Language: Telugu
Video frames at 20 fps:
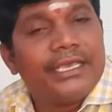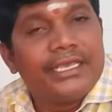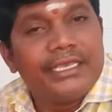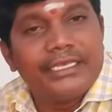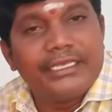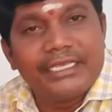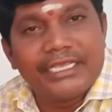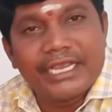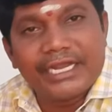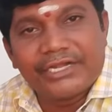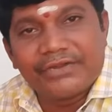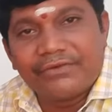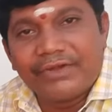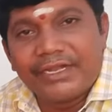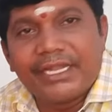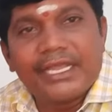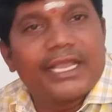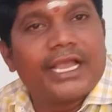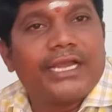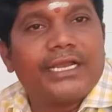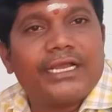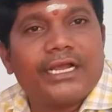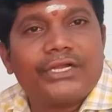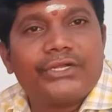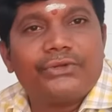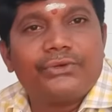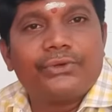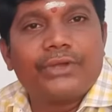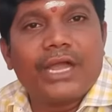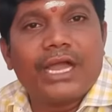ఇది ఎటువంటి
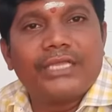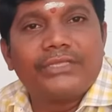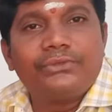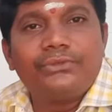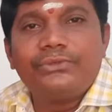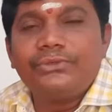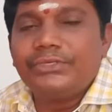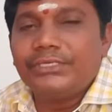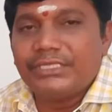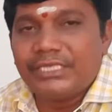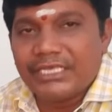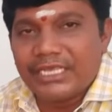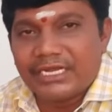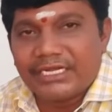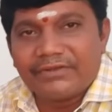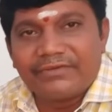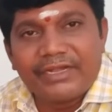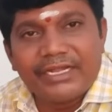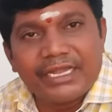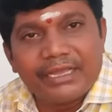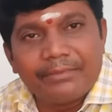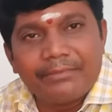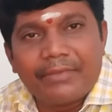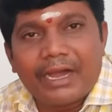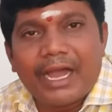కనికట్టు కాదు ఇది ఎటువంటి